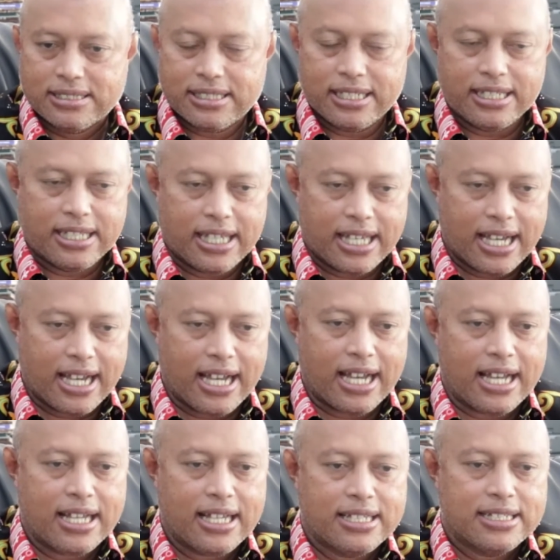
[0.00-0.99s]

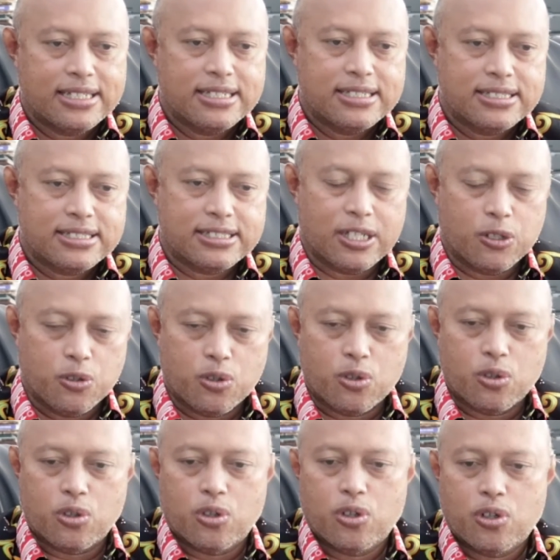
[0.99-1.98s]
sehingga
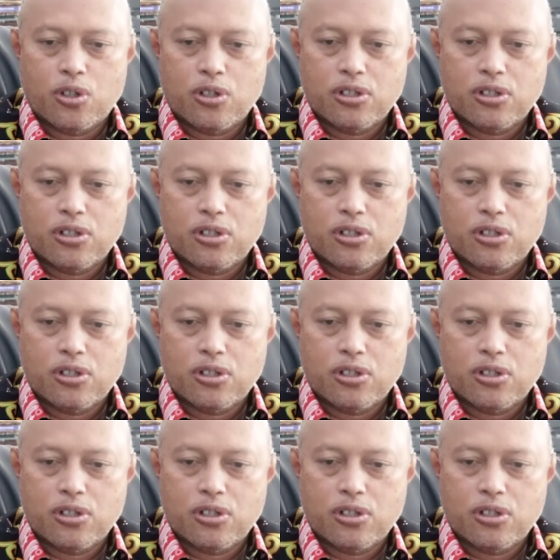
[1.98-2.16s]
seluruh